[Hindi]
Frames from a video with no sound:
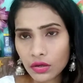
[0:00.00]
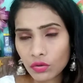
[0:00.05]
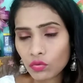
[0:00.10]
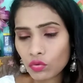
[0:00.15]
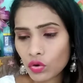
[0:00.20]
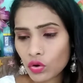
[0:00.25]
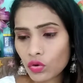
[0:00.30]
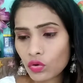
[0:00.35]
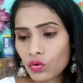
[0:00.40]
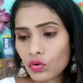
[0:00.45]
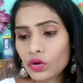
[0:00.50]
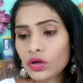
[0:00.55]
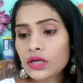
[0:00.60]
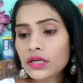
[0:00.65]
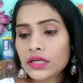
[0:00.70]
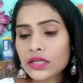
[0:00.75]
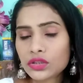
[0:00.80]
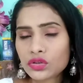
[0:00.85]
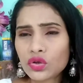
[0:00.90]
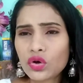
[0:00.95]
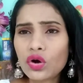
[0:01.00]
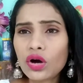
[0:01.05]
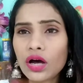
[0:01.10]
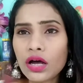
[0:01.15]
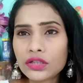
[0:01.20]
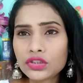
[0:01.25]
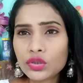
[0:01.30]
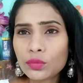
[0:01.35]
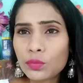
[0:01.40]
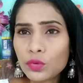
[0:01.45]
वो हो
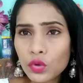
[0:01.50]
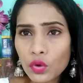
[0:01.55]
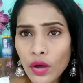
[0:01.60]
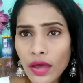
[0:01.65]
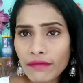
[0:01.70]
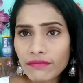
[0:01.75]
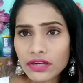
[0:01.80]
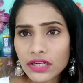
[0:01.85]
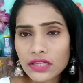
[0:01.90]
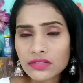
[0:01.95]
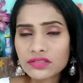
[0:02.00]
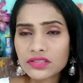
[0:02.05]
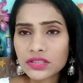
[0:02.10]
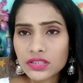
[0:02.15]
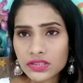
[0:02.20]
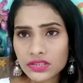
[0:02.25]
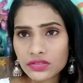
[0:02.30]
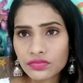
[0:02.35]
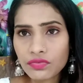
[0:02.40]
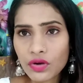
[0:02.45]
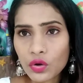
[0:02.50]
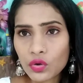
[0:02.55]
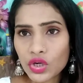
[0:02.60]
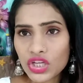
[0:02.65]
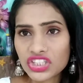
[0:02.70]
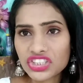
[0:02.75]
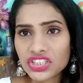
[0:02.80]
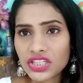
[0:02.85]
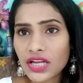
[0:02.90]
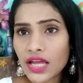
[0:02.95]
तो जो ब्लू हेवन का सिग्नेचर
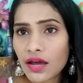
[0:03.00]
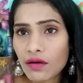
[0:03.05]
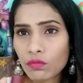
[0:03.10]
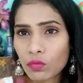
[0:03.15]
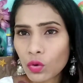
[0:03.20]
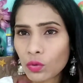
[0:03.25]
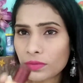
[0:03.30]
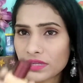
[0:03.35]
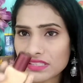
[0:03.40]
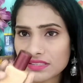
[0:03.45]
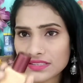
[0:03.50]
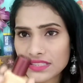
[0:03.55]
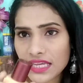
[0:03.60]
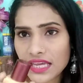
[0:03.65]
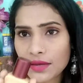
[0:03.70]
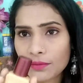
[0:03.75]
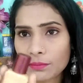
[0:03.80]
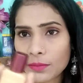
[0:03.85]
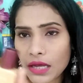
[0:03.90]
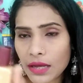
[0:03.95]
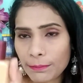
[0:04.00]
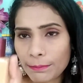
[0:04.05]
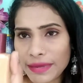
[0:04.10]
फाउंडेशन है वो भी सेम